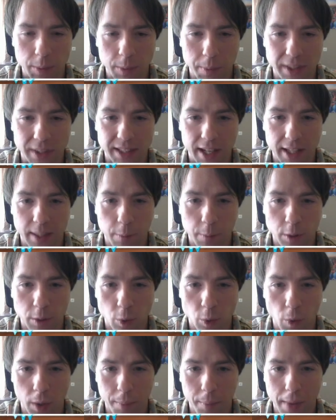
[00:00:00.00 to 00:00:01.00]
поставить,
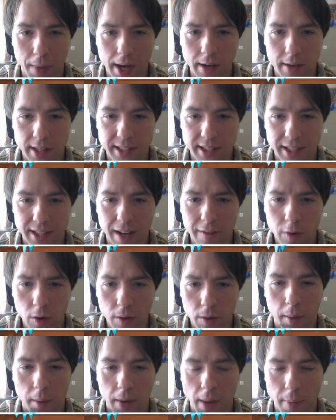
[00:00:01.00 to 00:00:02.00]
допустим, one back, я
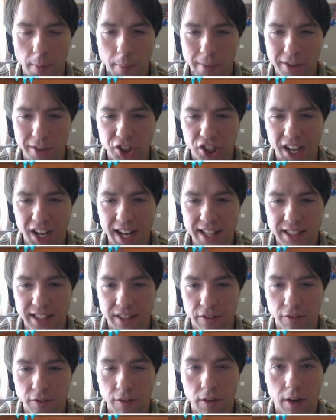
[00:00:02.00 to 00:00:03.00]
ставлю, как бы
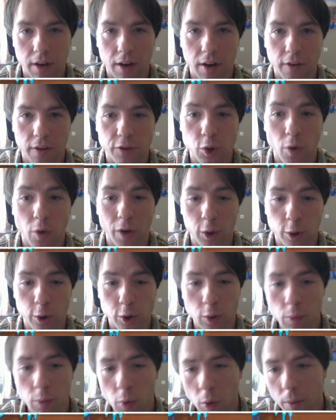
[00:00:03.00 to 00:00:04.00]
превращается э, все в одну
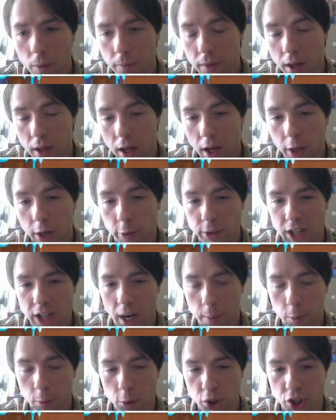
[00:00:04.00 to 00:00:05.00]
сумку, то есть
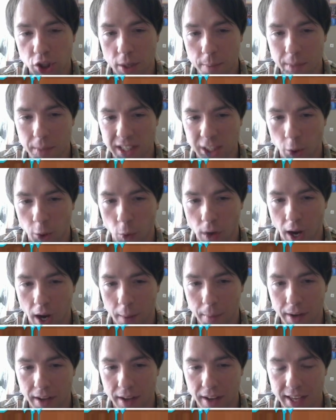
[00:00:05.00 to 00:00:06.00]
как бы уже без такой
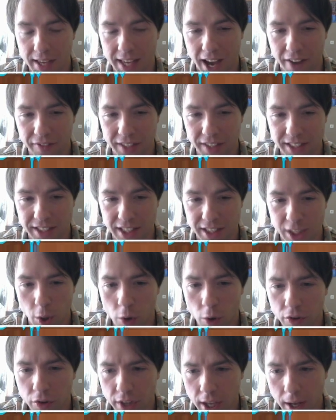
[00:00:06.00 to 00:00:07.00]
как бы явной
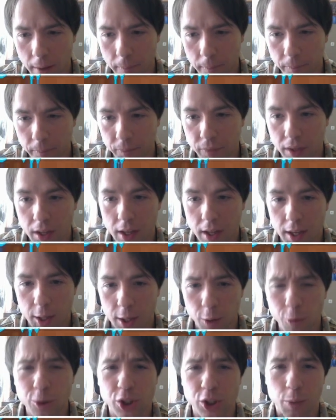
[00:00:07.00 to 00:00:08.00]
сортировки,
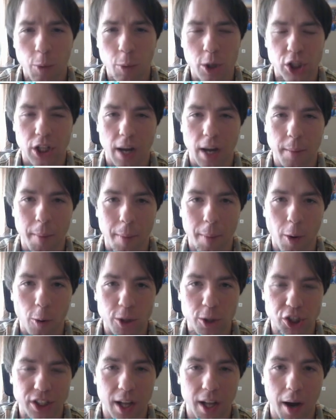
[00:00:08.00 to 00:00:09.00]
ну уже больше как бы
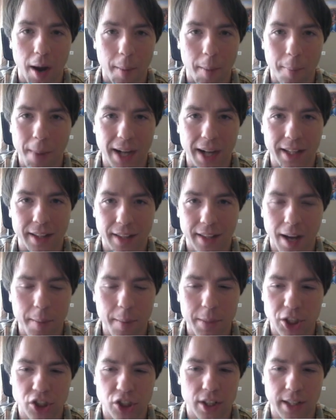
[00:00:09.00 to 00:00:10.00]
похоже на бэкден, да,
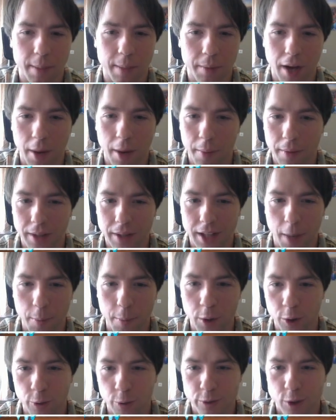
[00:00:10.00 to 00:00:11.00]
обычный, там как, как
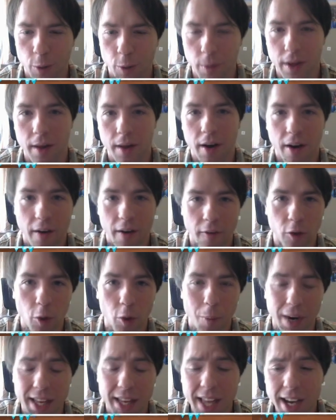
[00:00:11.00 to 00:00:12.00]
бы ну, все мы в
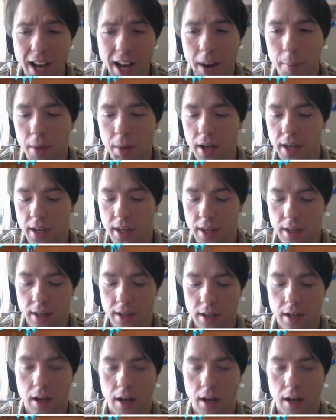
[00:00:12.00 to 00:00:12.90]
одном окне как бы и